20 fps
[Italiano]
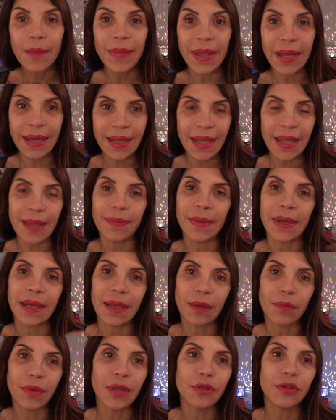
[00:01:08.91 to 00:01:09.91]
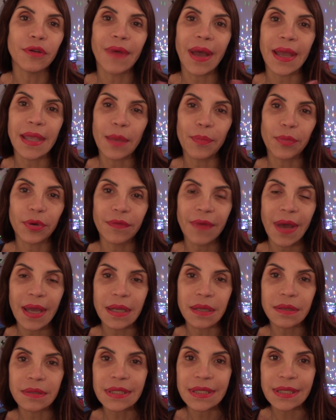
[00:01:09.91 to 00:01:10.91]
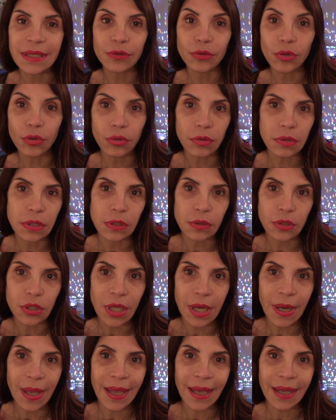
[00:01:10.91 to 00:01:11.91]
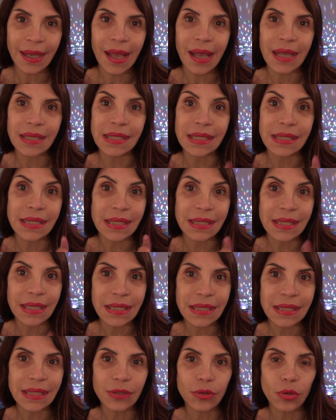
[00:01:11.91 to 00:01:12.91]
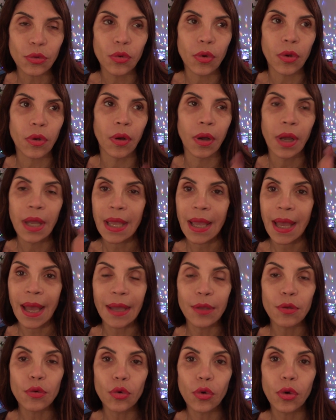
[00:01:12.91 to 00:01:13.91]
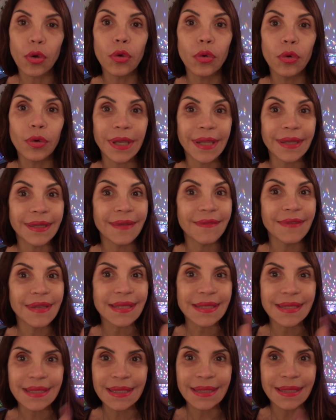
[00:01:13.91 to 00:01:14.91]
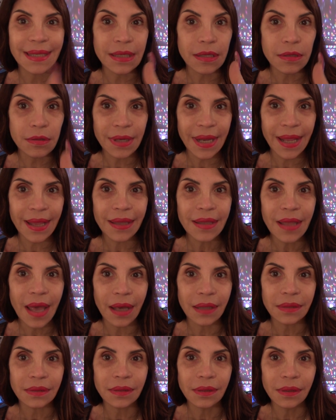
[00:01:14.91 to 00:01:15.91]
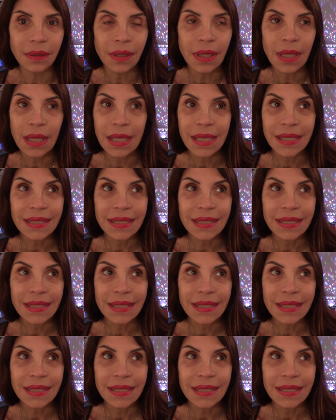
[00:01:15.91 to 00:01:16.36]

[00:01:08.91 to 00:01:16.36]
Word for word: Perché? Perché quando vai a provare il rossetto rosso, ce l'hai a casa, sei senza trucco, hai un colore di vestiti che non è adatto,